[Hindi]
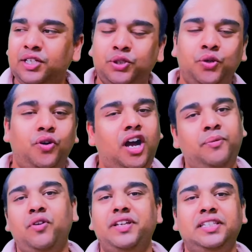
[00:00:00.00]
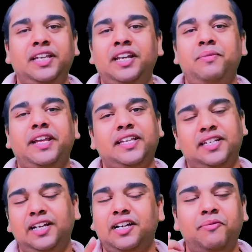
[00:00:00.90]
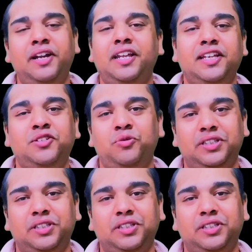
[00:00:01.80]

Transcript: तो आपको वैसा देखने में कैसा लगा कमेंट करके जरूर